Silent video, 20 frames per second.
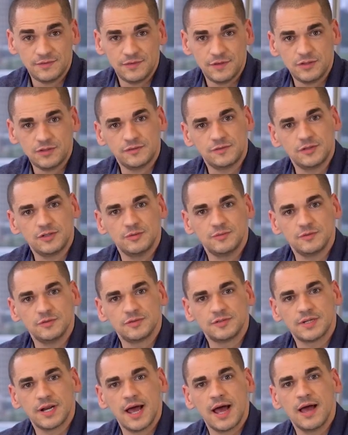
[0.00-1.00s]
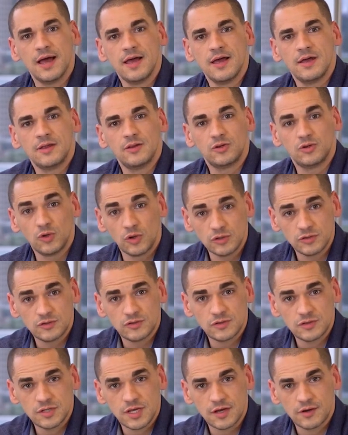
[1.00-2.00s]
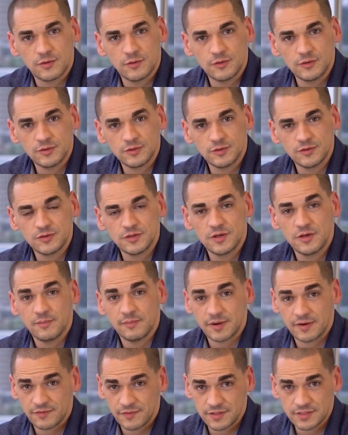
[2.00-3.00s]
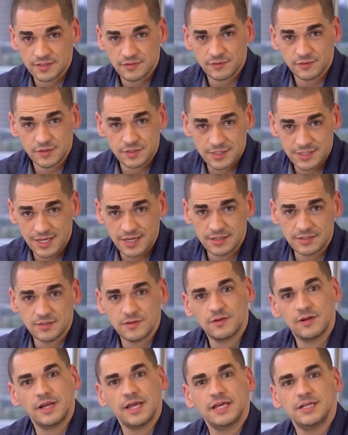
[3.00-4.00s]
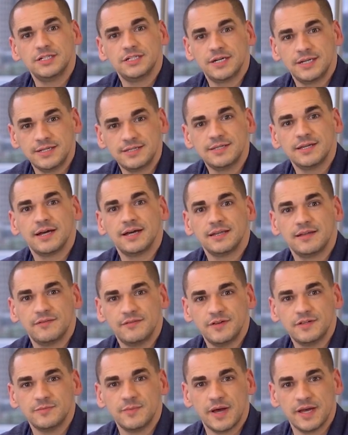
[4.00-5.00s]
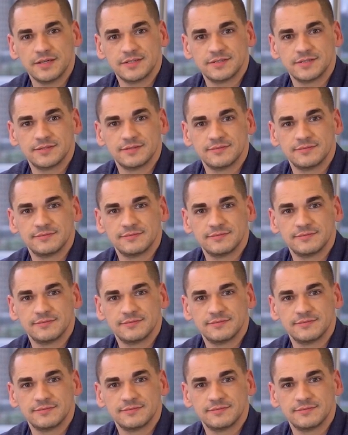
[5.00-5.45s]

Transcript: vídeo eu vou te mostrar todos os recursos para fazer você e seu cliente crescer cada vez mais.